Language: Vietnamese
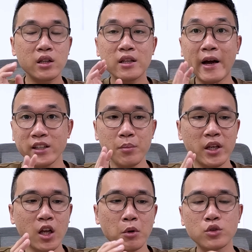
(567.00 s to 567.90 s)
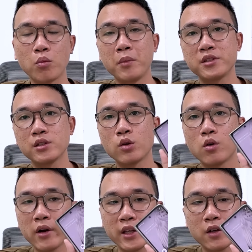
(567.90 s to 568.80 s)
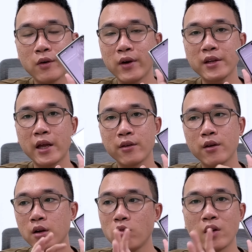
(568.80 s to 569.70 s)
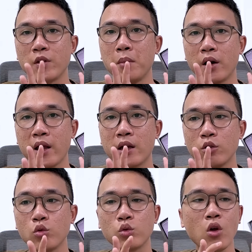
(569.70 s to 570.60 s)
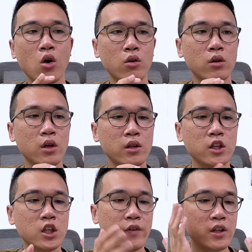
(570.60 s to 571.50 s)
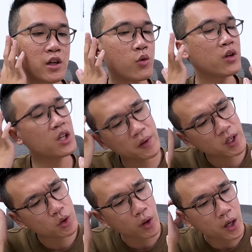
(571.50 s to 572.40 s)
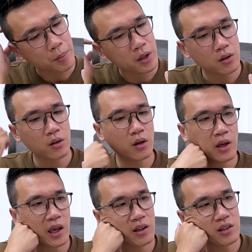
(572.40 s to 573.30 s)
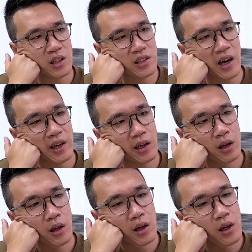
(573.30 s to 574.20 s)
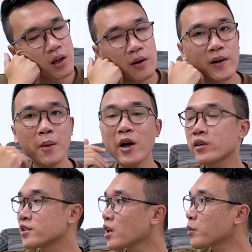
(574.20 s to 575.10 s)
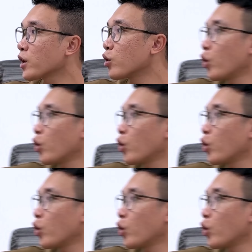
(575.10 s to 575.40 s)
cá nhân mình nếu mà dùng mình sẽ dùng con này theo phong cách này thôi không cần phải mở ra nó đủ to rồi nhưng như vậy đâu có ý nghĩa với điện thoại gập nghe cái sai sai Và ờ, các bạn có thể xem kênh của